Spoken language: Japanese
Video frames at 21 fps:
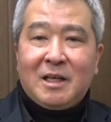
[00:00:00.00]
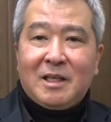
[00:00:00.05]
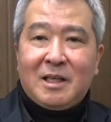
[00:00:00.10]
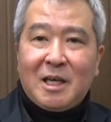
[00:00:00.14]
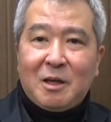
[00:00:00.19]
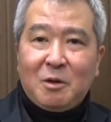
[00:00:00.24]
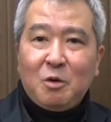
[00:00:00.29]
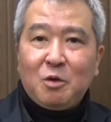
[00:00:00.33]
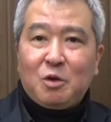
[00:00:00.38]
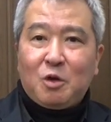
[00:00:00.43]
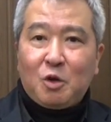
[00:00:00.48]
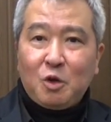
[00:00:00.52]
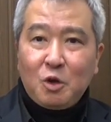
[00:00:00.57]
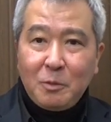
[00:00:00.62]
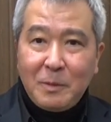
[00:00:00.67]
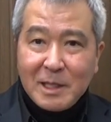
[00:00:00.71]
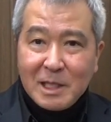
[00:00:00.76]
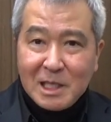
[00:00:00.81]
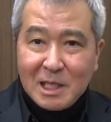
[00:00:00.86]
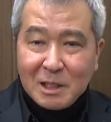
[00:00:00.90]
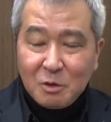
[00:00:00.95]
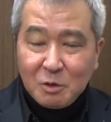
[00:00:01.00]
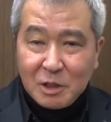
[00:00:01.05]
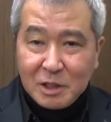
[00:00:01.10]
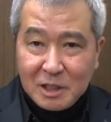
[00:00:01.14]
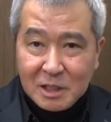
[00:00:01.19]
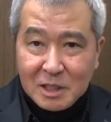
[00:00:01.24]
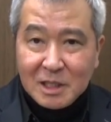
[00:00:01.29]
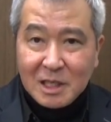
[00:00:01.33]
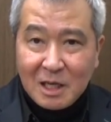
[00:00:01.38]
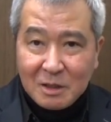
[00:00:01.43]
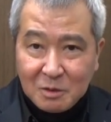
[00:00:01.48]
結構特別な時
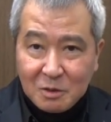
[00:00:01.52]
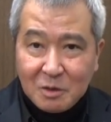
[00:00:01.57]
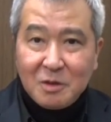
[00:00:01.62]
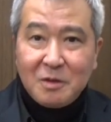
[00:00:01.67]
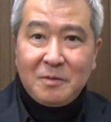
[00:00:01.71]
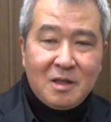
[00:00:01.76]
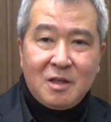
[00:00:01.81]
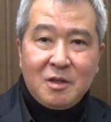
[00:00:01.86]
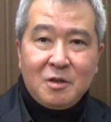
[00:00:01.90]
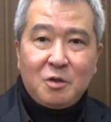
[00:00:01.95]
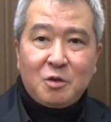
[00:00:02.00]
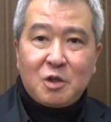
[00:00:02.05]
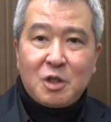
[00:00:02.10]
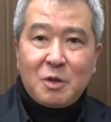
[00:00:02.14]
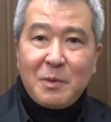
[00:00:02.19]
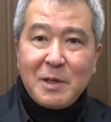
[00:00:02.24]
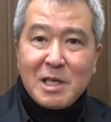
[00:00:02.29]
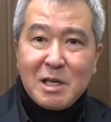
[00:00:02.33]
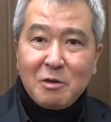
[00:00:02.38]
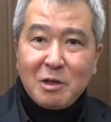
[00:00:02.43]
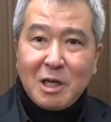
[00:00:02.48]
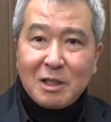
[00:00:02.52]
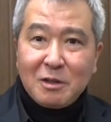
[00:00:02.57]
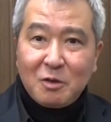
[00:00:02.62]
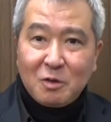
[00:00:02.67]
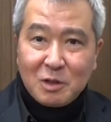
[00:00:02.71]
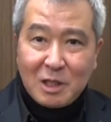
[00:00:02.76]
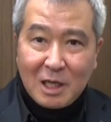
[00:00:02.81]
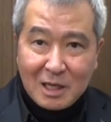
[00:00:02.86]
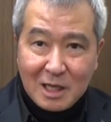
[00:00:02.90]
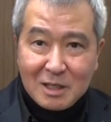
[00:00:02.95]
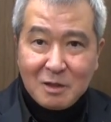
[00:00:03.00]
に使う、ちょっとスペシャル感の
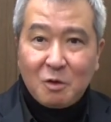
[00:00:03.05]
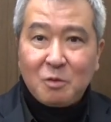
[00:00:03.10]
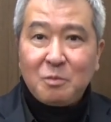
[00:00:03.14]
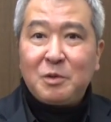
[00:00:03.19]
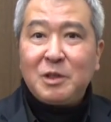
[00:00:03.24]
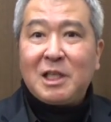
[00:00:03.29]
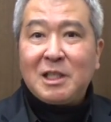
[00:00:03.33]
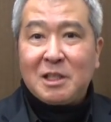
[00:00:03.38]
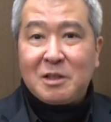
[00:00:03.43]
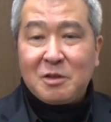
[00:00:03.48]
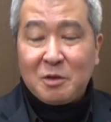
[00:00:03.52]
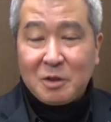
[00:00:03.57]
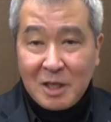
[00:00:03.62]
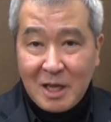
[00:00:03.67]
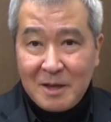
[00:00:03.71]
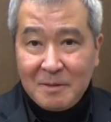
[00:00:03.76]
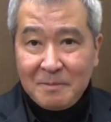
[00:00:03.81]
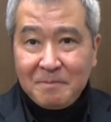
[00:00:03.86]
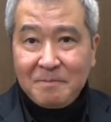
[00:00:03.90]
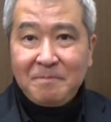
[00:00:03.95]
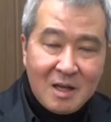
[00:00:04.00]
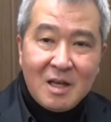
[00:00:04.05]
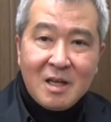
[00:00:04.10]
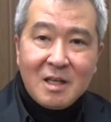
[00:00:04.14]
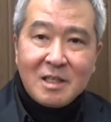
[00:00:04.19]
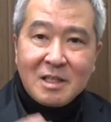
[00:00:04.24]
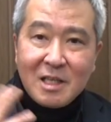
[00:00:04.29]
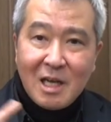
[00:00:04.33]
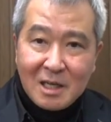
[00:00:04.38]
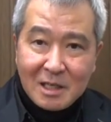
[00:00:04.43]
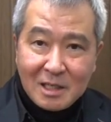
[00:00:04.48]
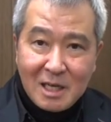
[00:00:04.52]
高い音符なんですよね。
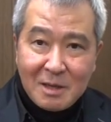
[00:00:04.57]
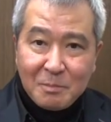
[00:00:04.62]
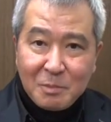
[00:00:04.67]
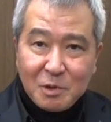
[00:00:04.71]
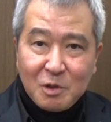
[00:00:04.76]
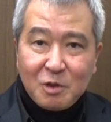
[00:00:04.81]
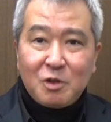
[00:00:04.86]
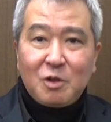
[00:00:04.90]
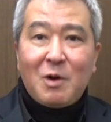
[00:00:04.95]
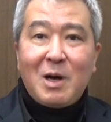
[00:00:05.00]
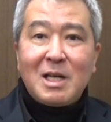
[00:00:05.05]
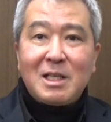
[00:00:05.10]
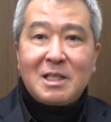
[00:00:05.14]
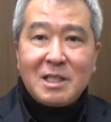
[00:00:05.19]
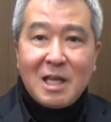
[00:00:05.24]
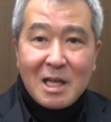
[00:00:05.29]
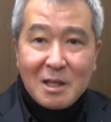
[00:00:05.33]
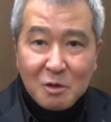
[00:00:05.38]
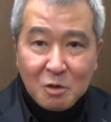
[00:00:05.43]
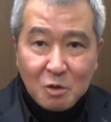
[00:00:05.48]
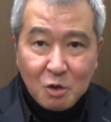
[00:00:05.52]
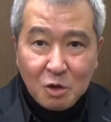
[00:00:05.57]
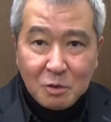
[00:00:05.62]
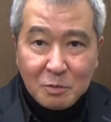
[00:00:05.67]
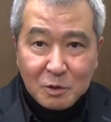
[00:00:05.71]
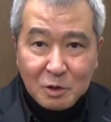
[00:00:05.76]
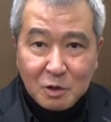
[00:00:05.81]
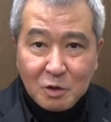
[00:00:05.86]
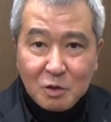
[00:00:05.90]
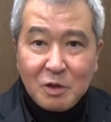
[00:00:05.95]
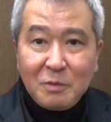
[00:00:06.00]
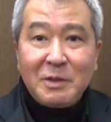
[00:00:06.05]
三連符というのは三等
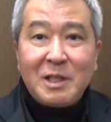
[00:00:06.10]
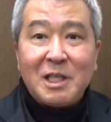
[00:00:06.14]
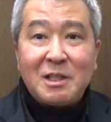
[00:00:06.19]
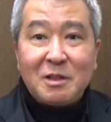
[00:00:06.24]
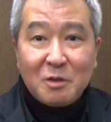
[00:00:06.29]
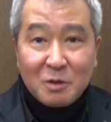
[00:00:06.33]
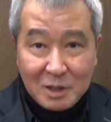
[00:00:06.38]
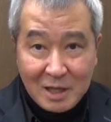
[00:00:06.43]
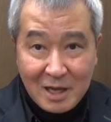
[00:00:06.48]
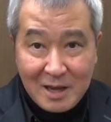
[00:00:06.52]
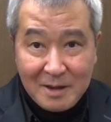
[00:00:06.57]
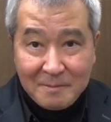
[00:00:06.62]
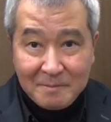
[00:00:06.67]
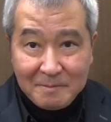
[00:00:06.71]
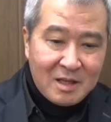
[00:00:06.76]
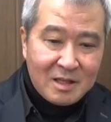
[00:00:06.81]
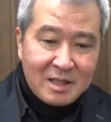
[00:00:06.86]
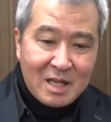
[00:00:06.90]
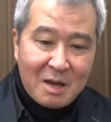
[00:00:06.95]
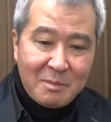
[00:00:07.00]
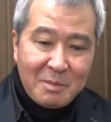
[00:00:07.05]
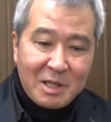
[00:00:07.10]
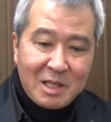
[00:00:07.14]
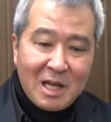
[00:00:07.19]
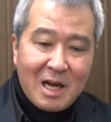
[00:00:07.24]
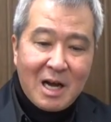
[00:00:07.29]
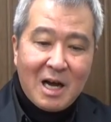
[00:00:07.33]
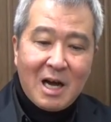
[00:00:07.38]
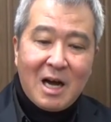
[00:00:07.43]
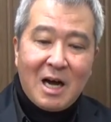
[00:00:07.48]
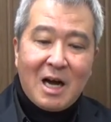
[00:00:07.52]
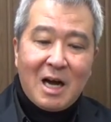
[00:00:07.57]
分という意味ですので、
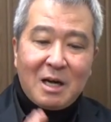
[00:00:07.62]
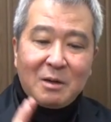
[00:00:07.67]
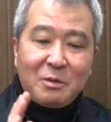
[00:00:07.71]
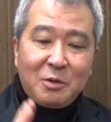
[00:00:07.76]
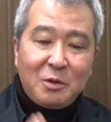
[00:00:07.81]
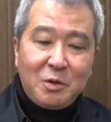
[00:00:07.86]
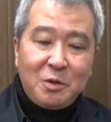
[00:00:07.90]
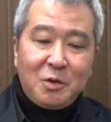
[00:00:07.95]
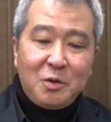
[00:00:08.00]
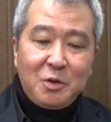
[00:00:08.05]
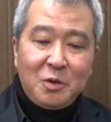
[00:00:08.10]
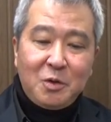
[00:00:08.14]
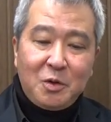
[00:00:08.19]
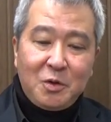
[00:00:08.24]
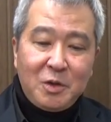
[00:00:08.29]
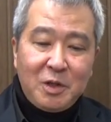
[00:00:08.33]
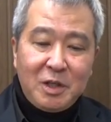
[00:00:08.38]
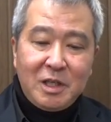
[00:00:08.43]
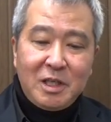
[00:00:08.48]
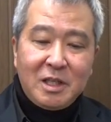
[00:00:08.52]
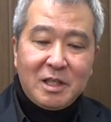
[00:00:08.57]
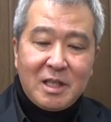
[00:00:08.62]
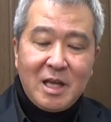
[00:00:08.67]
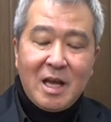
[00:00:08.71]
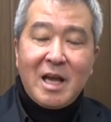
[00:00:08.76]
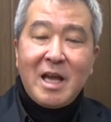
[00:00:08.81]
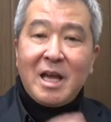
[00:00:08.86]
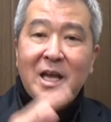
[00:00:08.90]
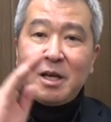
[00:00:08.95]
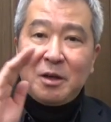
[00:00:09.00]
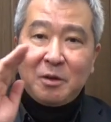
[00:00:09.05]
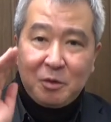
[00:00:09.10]
涙拭い
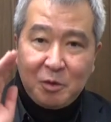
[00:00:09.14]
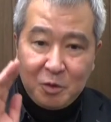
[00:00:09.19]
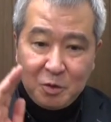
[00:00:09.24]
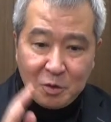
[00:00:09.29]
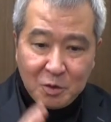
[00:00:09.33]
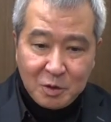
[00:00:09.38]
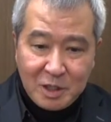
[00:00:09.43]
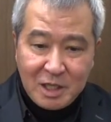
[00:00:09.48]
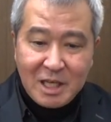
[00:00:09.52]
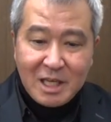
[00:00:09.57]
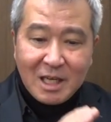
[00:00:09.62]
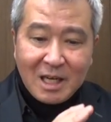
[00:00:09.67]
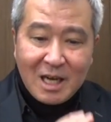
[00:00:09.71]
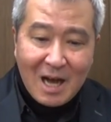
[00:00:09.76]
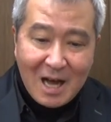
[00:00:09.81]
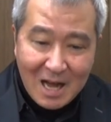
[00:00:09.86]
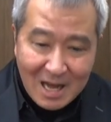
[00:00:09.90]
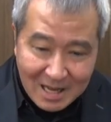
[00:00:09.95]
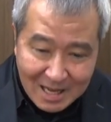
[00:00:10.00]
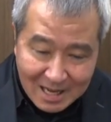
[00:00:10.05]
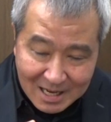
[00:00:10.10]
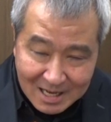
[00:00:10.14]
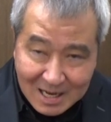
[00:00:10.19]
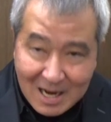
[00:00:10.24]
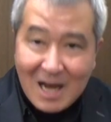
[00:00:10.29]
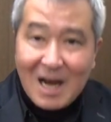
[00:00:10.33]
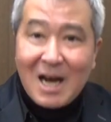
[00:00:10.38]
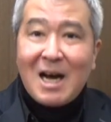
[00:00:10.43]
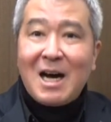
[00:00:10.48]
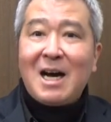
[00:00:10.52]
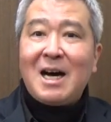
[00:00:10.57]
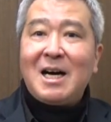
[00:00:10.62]
て振り返
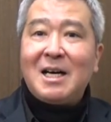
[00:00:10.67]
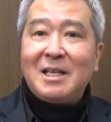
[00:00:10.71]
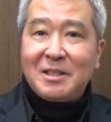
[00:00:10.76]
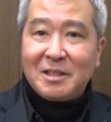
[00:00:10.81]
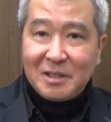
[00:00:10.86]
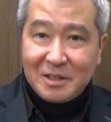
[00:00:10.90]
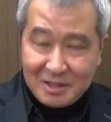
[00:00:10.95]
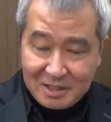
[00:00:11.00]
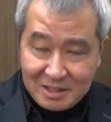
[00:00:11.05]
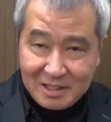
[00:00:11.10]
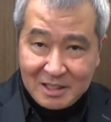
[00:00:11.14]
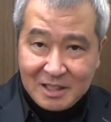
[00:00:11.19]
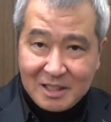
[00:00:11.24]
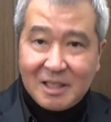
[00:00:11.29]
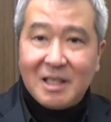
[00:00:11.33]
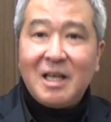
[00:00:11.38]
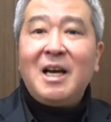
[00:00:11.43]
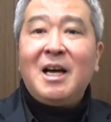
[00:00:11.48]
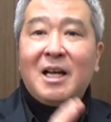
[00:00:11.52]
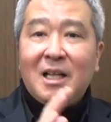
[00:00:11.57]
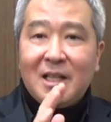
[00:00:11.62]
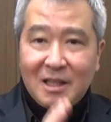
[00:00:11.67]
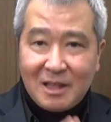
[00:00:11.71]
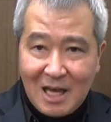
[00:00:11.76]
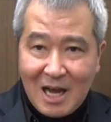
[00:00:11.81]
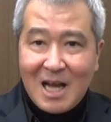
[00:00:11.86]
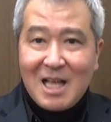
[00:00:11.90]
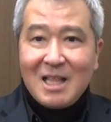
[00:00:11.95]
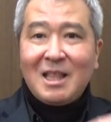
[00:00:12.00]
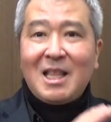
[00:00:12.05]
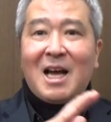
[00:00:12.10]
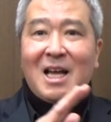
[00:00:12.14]
らずに、
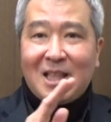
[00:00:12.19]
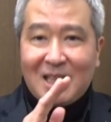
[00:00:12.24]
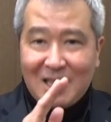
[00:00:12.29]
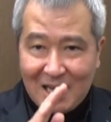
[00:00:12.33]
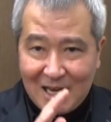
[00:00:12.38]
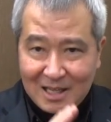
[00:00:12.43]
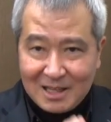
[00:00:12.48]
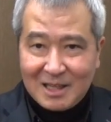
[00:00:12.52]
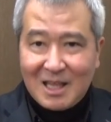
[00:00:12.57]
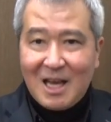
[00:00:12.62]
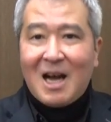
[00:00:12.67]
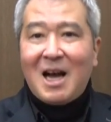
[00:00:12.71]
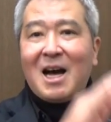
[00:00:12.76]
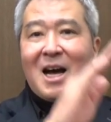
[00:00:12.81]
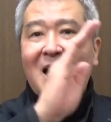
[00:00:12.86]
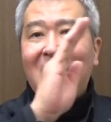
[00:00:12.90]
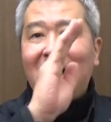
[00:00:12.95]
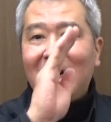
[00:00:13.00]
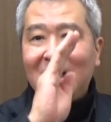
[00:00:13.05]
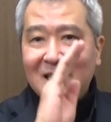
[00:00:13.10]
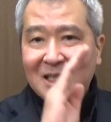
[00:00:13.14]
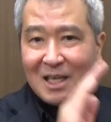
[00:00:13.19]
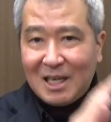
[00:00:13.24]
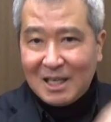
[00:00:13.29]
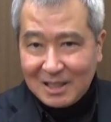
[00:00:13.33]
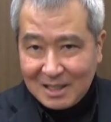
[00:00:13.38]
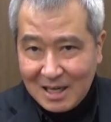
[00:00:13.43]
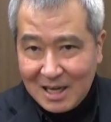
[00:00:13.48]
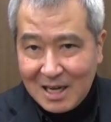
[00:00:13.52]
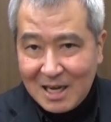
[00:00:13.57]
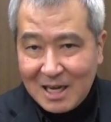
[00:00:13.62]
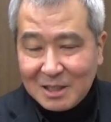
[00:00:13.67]
たたたたた
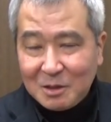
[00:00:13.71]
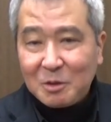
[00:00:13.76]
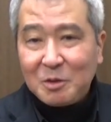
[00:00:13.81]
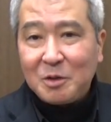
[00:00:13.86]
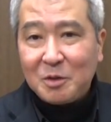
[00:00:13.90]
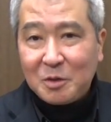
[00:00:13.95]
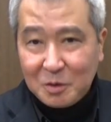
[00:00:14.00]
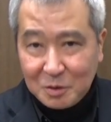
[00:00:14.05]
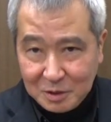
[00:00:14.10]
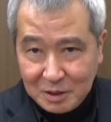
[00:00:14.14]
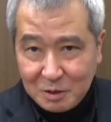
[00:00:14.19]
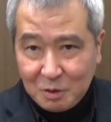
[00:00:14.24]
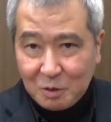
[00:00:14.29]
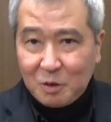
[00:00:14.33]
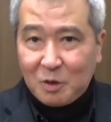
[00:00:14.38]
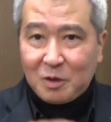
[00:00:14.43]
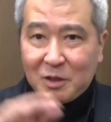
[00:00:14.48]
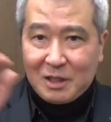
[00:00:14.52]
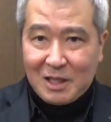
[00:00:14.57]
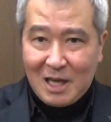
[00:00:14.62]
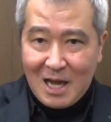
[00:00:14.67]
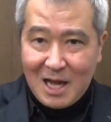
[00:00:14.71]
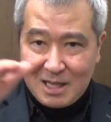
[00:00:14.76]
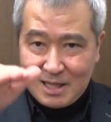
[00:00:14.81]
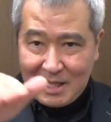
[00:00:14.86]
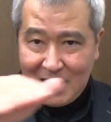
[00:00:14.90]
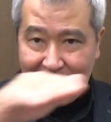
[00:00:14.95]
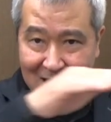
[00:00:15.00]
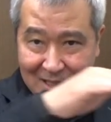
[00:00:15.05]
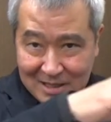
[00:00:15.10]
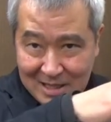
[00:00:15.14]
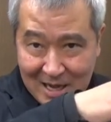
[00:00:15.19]
たというふうに、このた
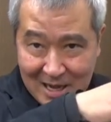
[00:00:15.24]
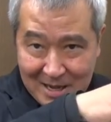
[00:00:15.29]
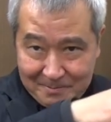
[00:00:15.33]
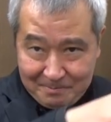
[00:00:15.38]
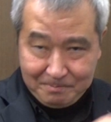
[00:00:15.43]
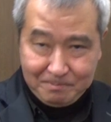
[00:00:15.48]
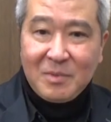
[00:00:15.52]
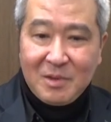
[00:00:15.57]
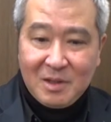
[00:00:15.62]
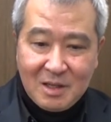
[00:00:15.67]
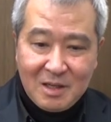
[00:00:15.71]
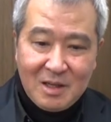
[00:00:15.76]
たた、